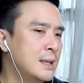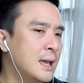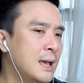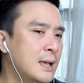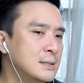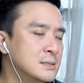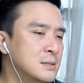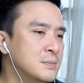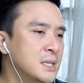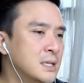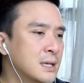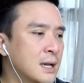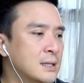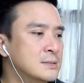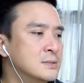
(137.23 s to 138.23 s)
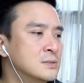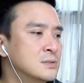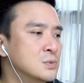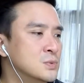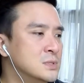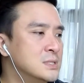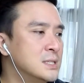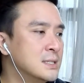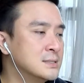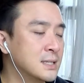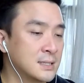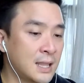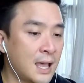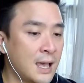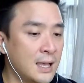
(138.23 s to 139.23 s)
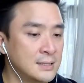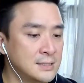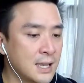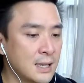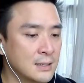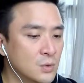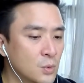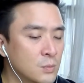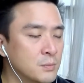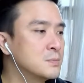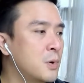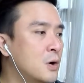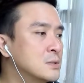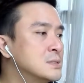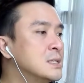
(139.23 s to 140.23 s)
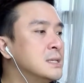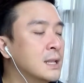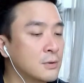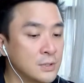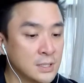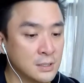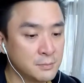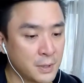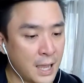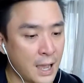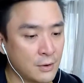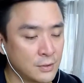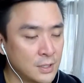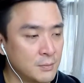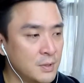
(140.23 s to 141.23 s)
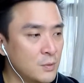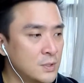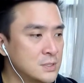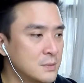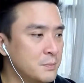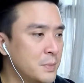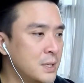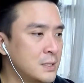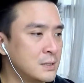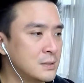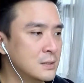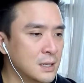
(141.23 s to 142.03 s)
น่าจะมีการสูญเสียศรัทธาจากกลุ่ม proxy เหล่านี้หรือเปล่านะไม่ว่าจะเป็น